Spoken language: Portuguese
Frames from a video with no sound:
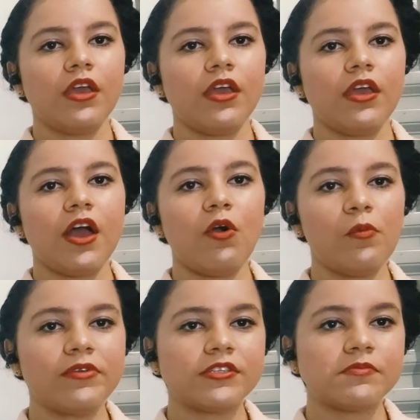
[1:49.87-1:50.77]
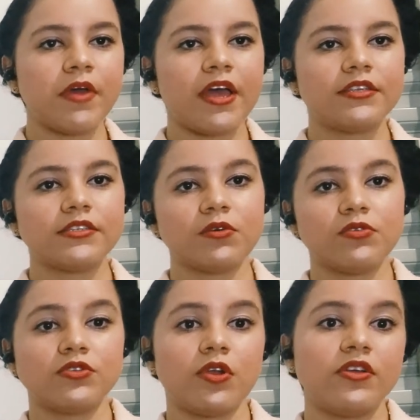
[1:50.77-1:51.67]
É, algumas espécies
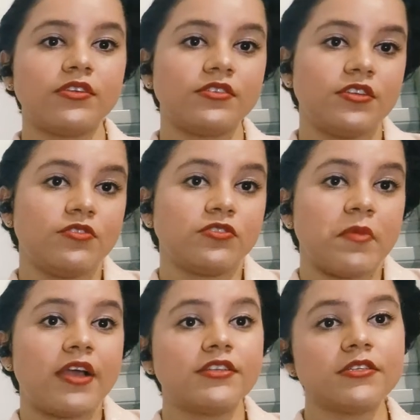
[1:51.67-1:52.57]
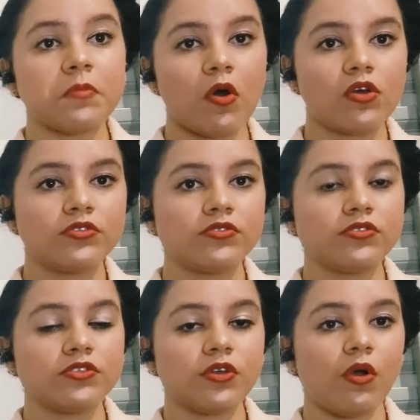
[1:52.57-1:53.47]
constroem ninhos mais
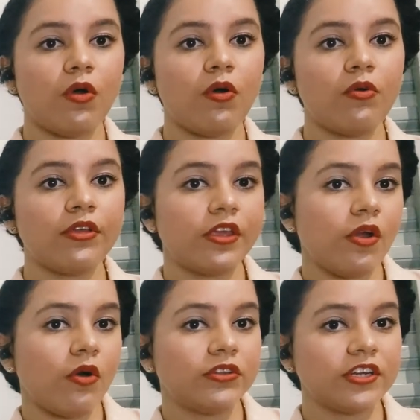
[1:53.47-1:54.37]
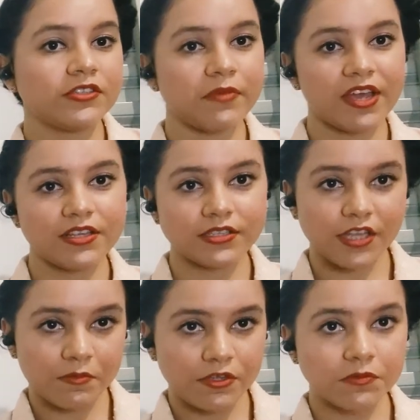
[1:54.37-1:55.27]
expostos ou e outras mais
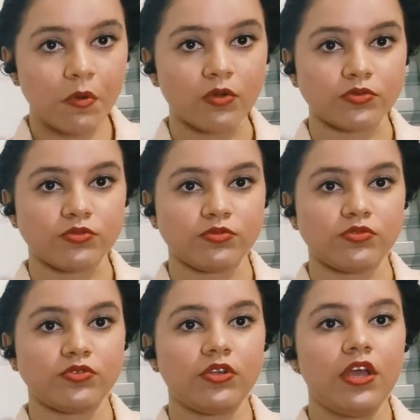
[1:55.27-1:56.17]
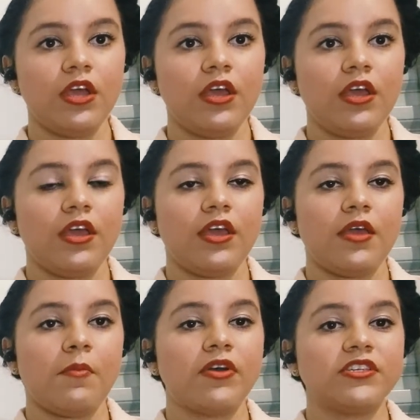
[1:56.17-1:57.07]
semi-expostos.
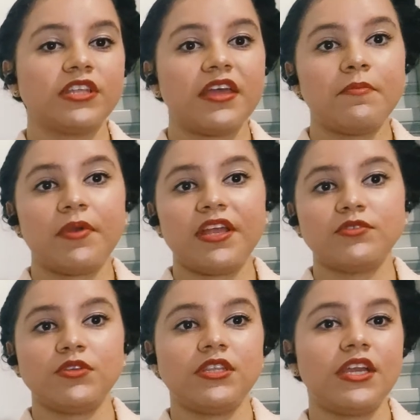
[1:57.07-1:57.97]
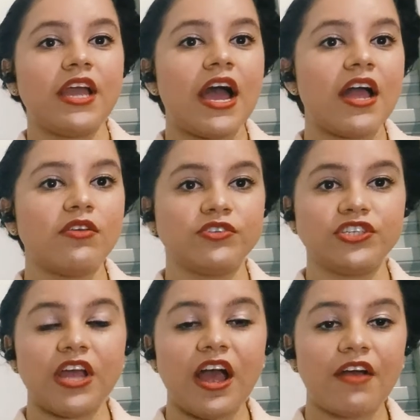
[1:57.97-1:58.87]
É, pode estar preso entre galhos
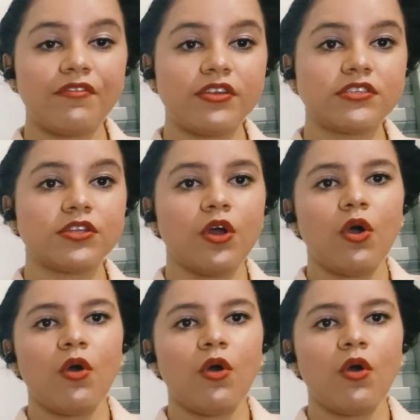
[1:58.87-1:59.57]
de árvores